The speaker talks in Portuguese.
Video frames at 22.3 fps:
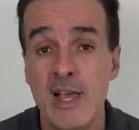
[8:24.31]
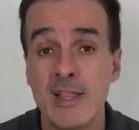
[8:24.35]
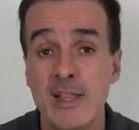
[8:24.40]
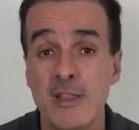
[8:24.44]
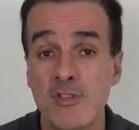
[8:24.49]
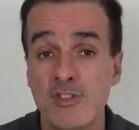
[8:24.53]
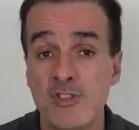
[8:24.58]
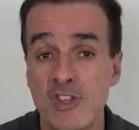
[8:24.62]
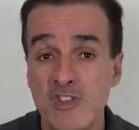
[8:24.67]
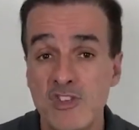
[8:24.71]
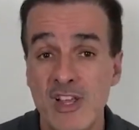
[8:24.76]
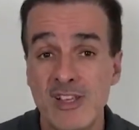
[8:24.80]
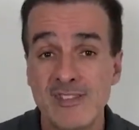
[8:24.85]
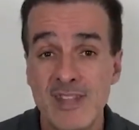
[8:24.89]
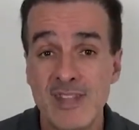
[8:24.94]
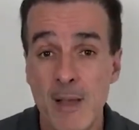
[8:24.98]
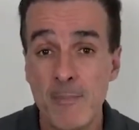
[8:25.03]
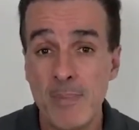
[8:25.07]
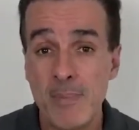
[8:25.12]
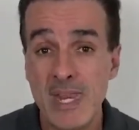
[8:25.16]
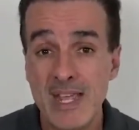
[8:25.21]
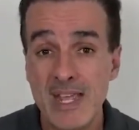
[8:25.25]
Então você já
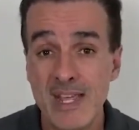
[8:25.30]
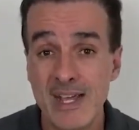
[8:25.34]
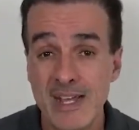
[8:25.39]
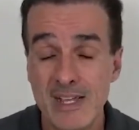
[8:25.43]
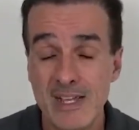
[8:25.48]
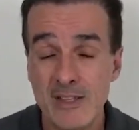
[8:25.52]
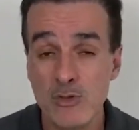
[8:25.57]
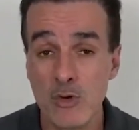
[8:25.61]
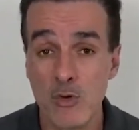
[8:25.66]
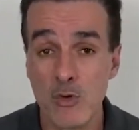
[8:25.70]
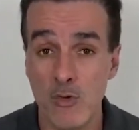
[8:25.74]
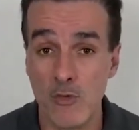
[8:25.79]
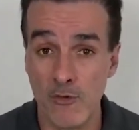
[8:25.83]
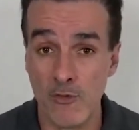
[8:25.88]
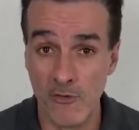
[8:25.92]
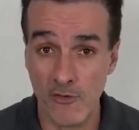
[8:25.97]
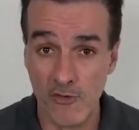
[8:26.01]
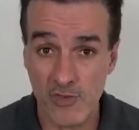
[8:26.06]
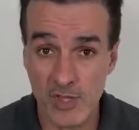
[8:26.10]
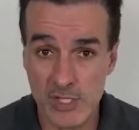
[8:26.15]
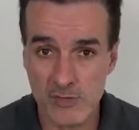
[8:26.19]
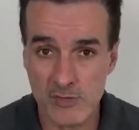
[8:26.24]
está brigando com o
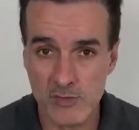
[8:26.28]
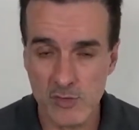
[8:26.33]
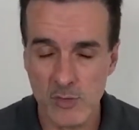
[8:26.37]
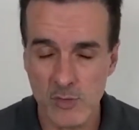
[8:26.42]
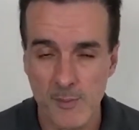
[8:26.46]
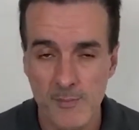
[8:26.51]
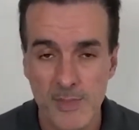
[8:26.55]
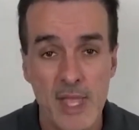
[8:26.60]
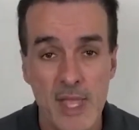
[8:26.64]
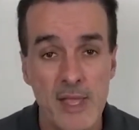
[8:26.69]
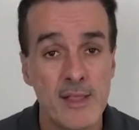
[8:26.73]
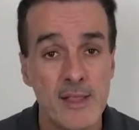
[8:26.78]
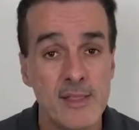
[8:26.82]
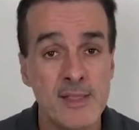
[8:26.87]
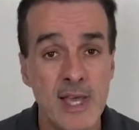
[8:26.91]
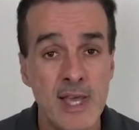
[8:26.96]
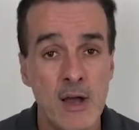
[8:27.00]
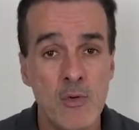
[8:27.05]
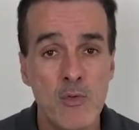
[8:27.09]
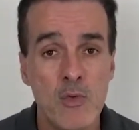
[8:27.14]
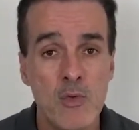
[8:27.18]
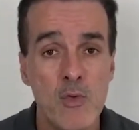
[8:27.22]
fisco,
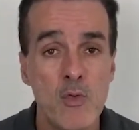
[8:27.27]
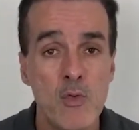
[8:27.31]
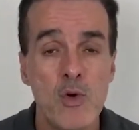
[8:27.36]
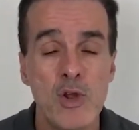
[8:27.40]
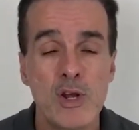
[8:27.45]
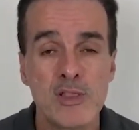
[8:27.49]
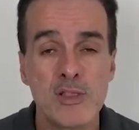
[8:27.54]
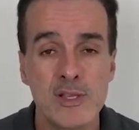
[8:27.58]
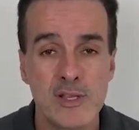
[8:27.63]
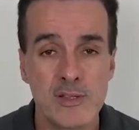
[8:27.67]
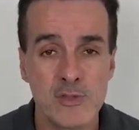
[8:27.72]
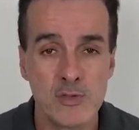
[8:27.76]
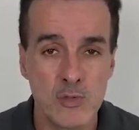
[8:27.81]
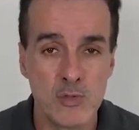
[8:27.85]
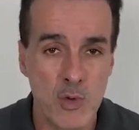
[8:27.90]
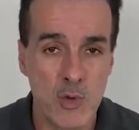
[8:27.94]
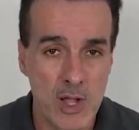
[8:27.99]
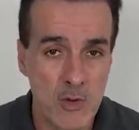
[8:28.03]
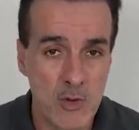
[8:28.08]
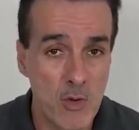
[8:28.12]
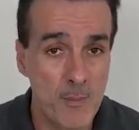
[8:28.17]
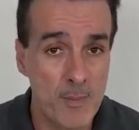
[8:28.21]
não concordando
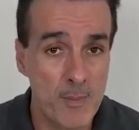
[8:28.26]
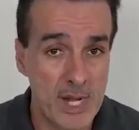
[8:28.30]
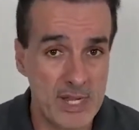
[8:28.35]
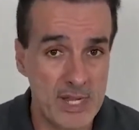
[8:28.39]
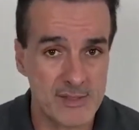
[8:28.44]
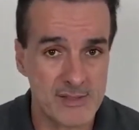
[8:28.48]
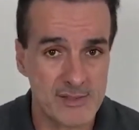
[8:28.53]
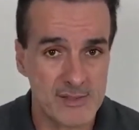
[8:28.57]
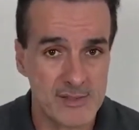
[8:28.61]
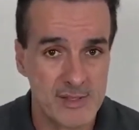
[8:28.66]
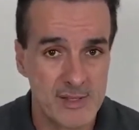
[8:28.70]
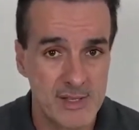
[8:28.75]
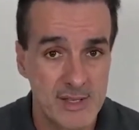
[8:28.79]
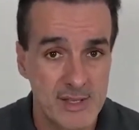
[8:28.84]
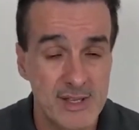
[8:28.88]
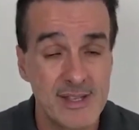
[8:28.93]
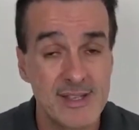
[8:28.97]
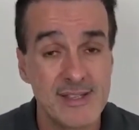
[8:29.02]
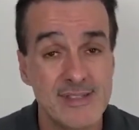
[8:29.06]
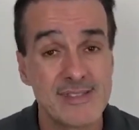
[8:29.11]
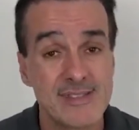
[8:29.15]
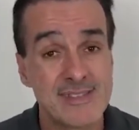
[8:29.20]
com a cobrança,
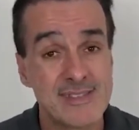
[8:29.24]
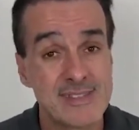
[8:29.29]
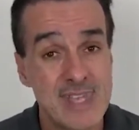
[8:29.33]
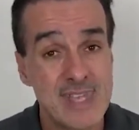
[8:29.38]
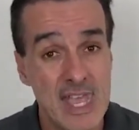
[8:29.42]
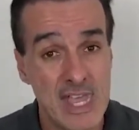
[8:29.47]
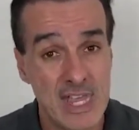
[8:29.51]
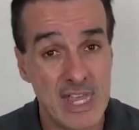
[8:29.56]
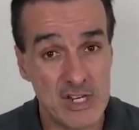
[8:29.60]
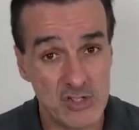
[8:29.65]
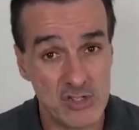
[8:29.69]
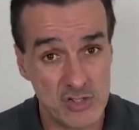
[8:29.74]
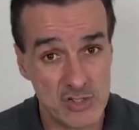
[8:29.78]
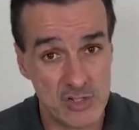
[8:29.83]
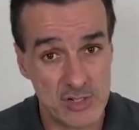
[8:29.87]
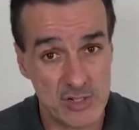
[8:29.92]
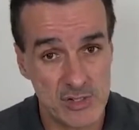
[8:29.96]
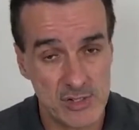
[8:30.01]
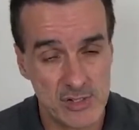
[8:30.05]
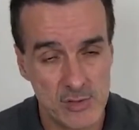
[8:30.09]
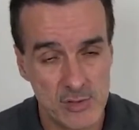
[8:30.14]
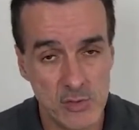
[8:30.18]
seja
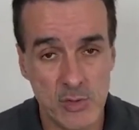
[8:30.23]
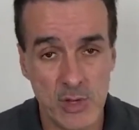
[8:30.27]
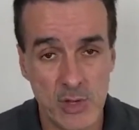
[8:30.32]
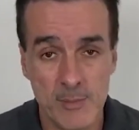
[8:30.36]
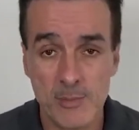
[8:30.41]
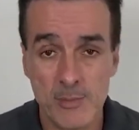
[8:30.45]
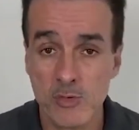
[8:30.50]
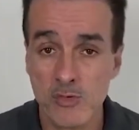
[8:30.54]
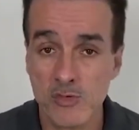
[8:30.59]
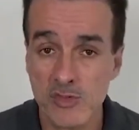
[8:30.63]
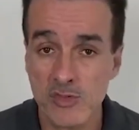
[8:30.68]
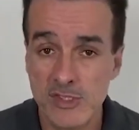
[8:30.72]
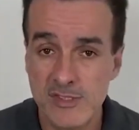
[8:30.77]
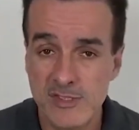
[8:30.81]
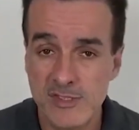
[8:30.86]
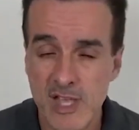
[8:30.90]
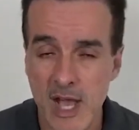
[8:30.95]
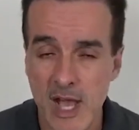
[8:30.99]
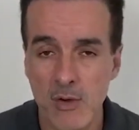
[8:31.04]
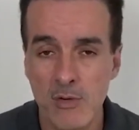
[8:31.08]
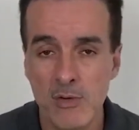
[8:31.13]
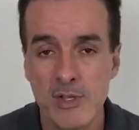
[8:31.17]
no âmbito
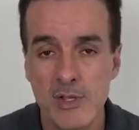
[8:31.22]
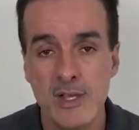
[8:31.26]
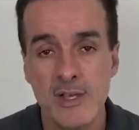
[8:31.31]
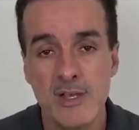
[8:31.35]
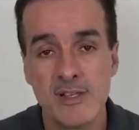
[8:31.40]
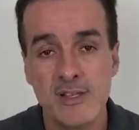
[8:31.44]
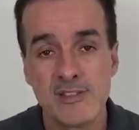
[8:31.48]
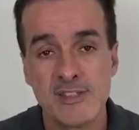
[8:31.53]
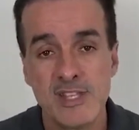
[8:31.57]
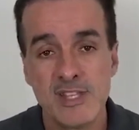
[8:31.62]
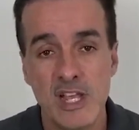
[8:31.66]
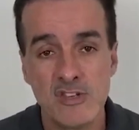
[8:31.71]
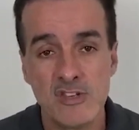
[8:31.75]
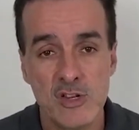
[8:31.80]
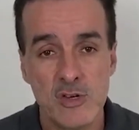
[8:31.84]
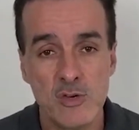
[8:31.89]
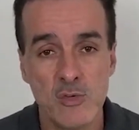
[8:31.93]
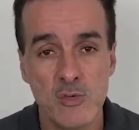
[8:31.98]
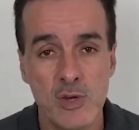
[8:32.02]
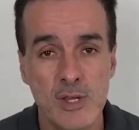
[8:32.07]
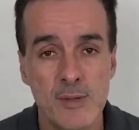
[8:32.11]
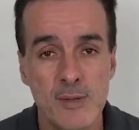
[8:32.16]
judicial, seja
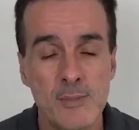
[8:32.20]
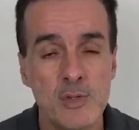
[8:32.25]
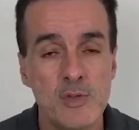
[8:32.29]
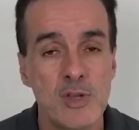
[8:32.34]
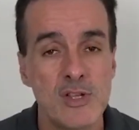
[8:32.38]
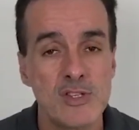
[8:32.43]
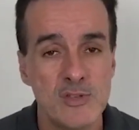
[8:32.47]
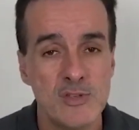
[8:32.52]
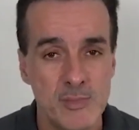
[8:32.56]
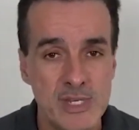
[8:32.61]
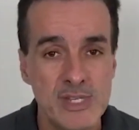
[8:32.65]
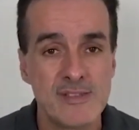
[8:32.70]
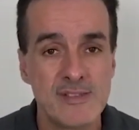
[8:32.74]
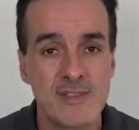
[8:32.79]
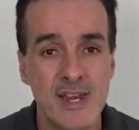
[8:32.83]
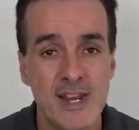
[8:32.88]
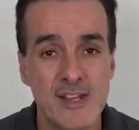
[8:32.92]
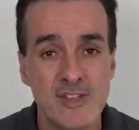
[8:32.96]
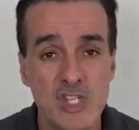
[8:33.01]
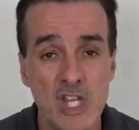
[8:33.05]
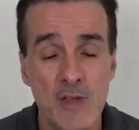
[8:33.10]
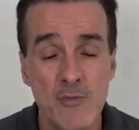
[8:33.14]
no âmbito
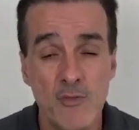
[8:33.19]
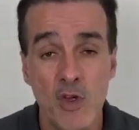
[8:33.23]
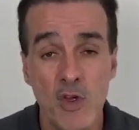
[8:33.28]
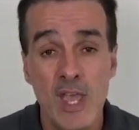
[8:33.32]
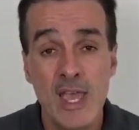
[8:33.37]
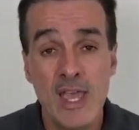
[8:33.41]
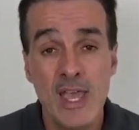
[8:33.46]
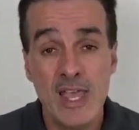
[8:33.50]
administrativo.